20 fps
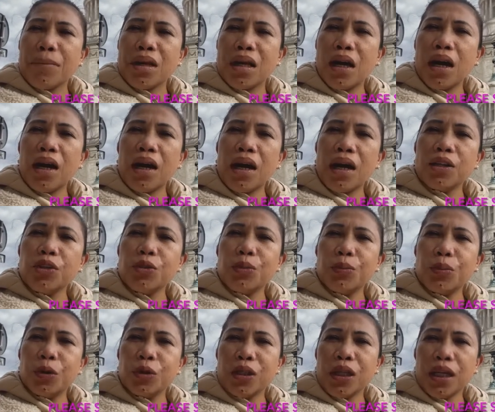ang ano
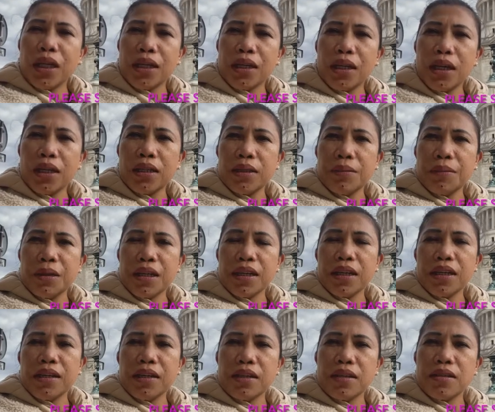po talaga na
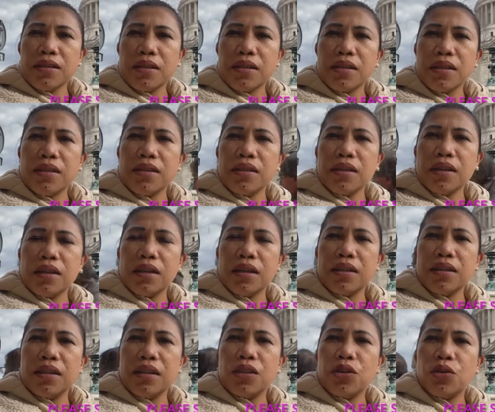maging residente ka
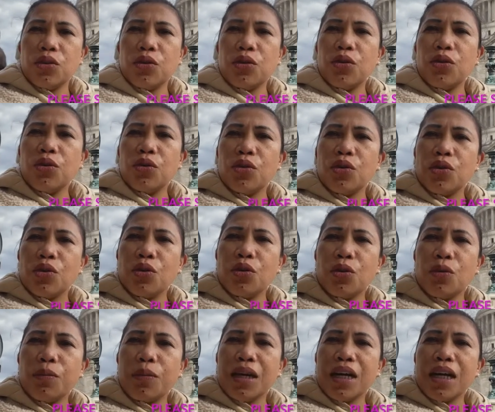dito,
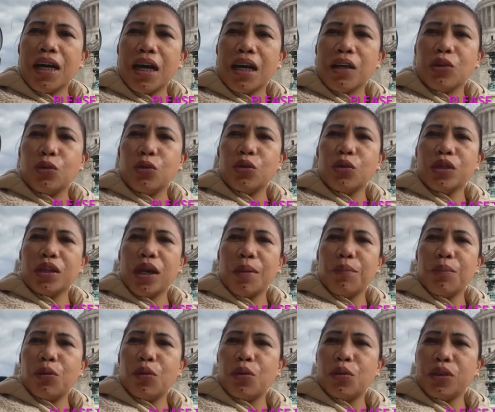kung magkaroon ka
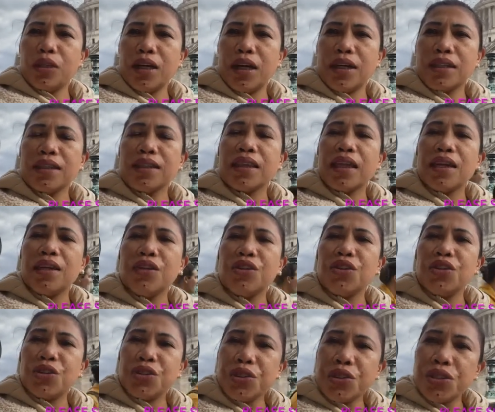po ng
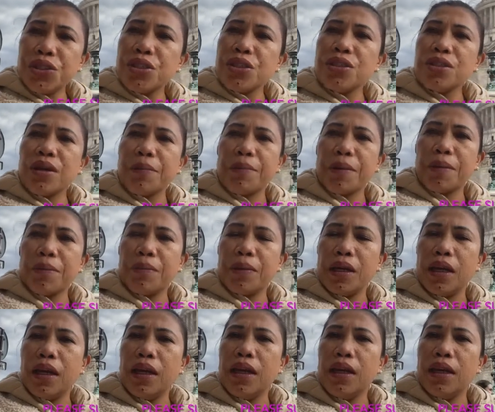10 years na
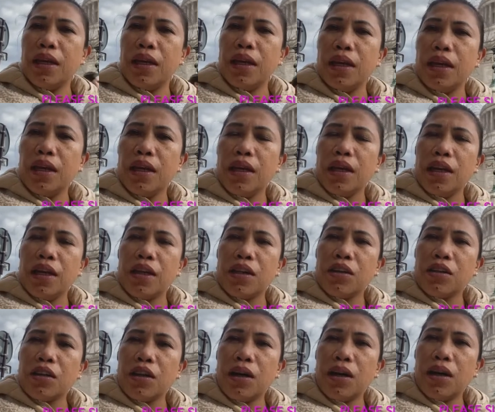papel,
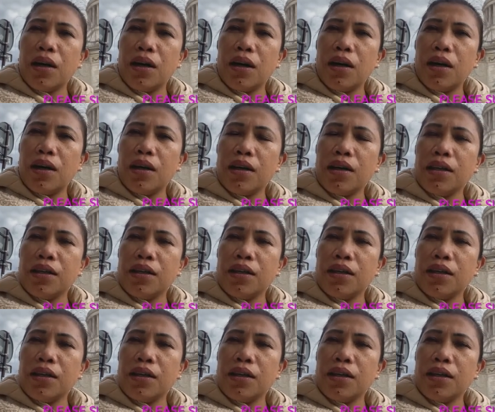ka